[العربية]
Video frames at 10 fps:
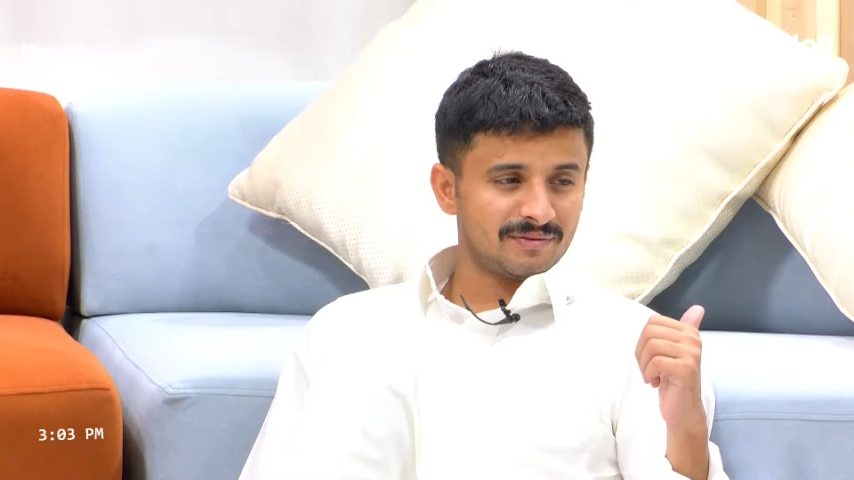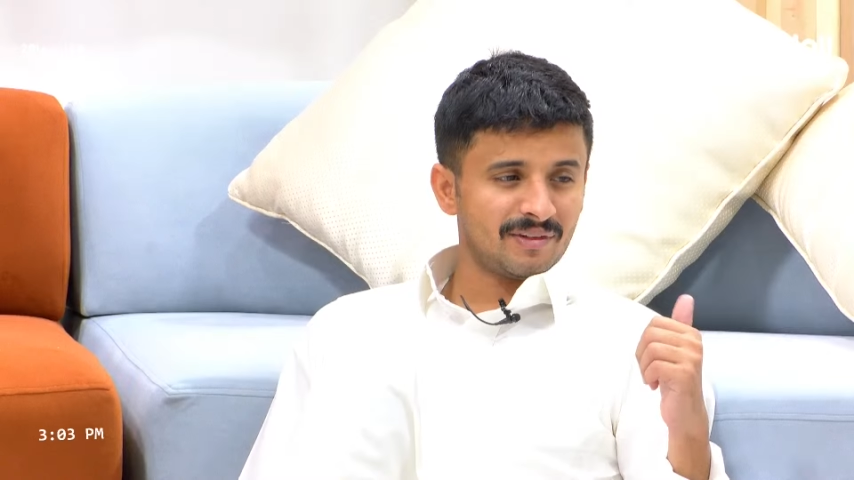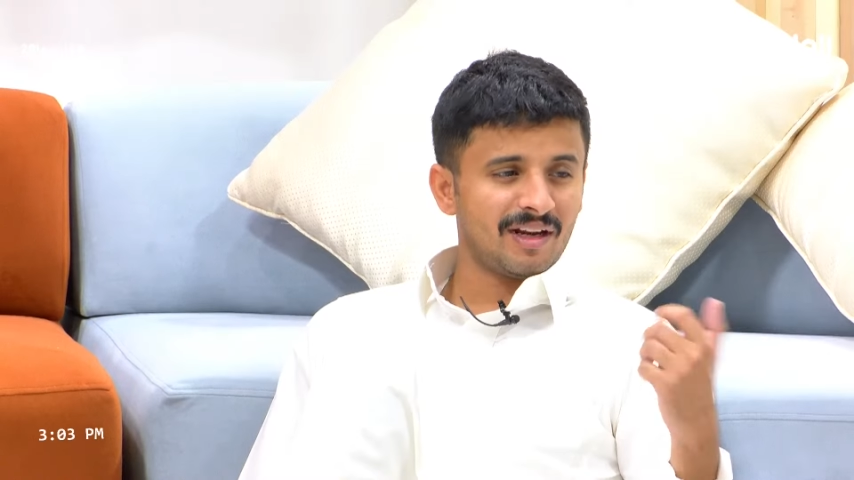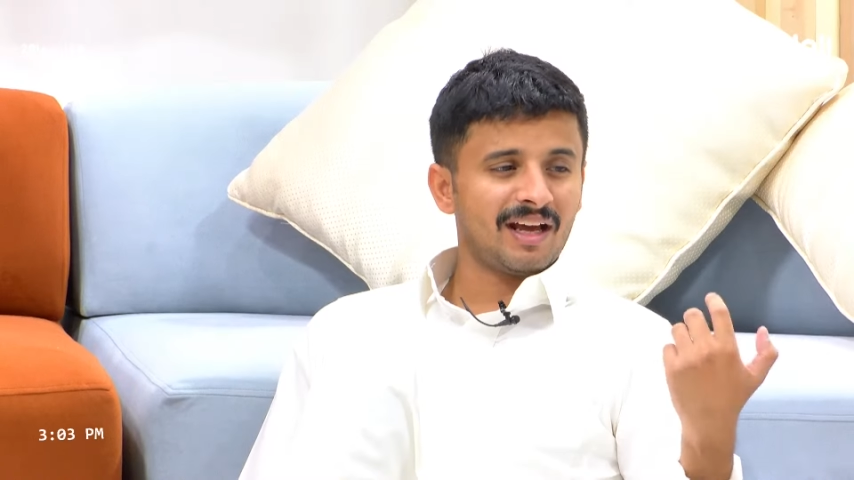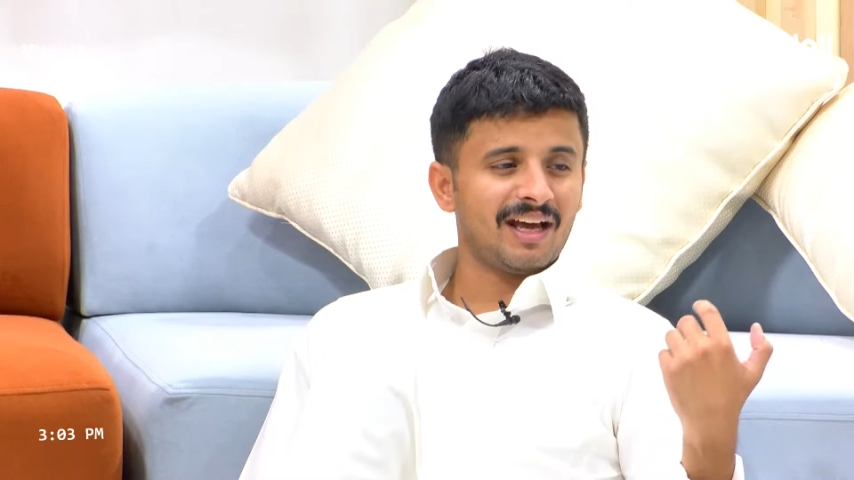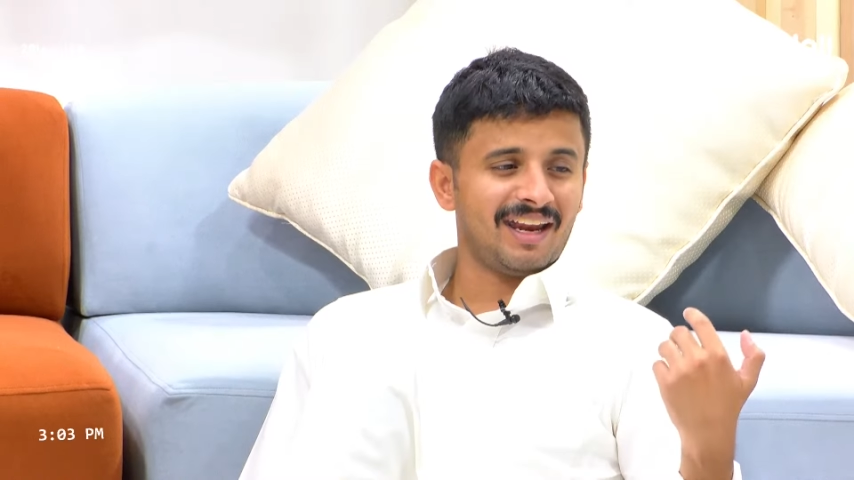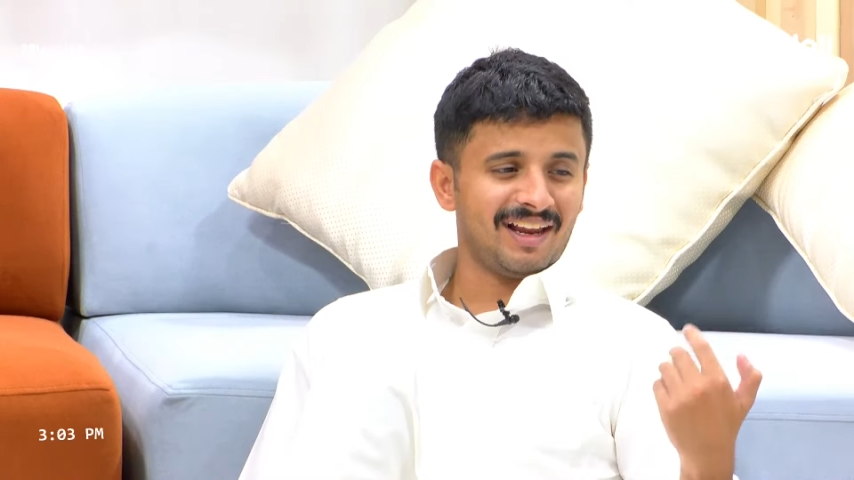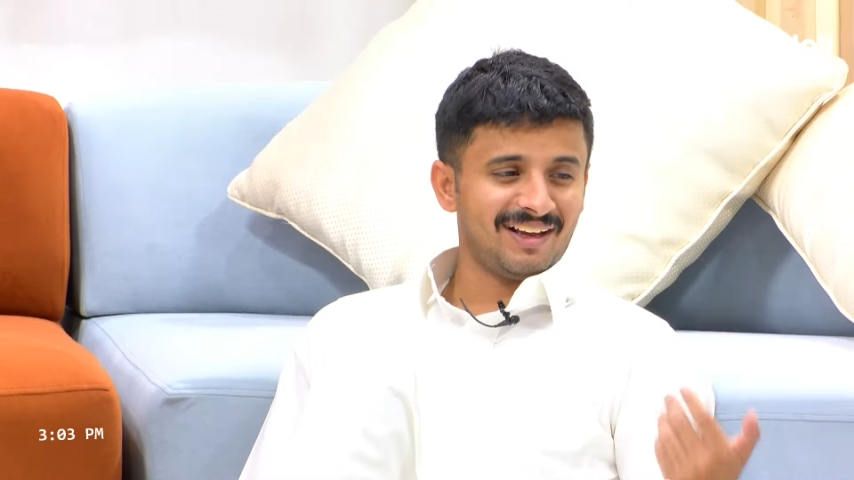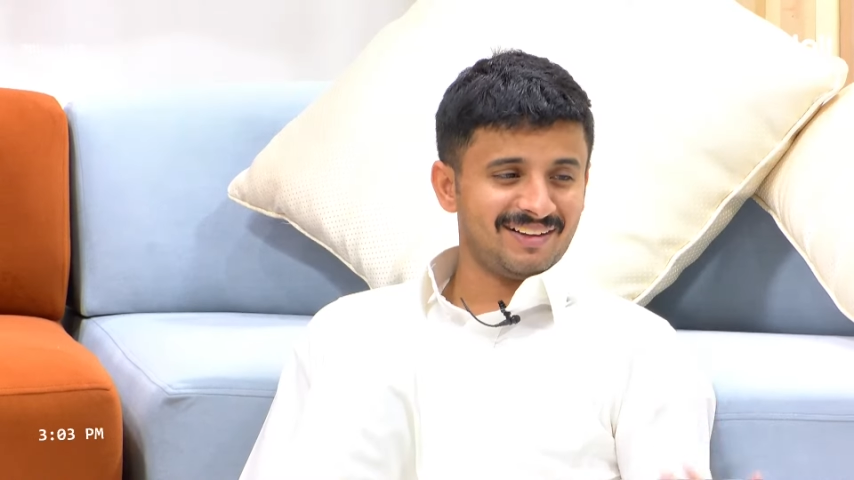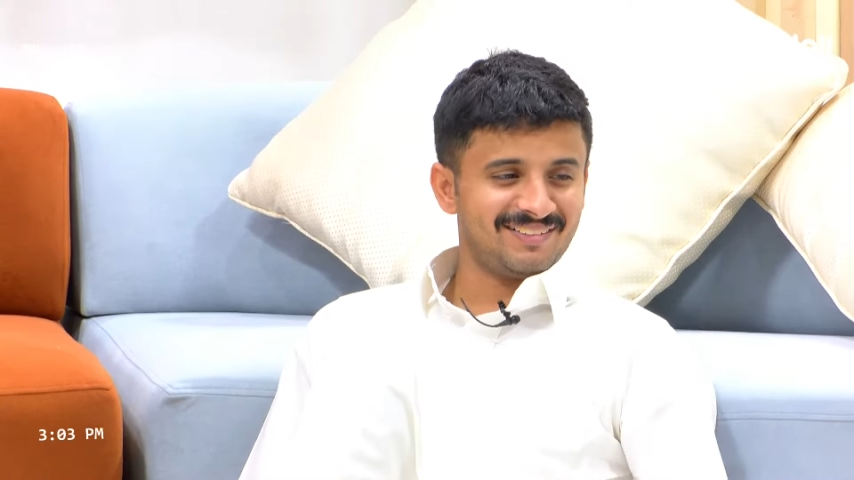ولا خلها